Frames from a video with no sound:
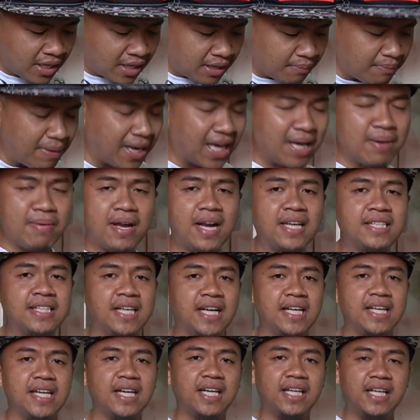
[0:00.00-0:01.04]
Bagaimana
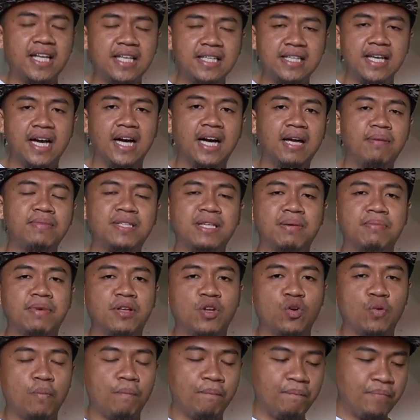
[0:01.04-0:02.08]
caranya kelinci agar bisa
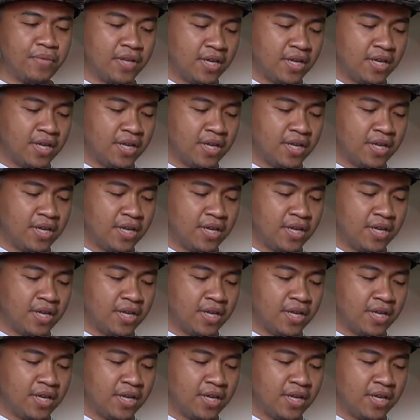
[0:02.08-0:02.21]
minum?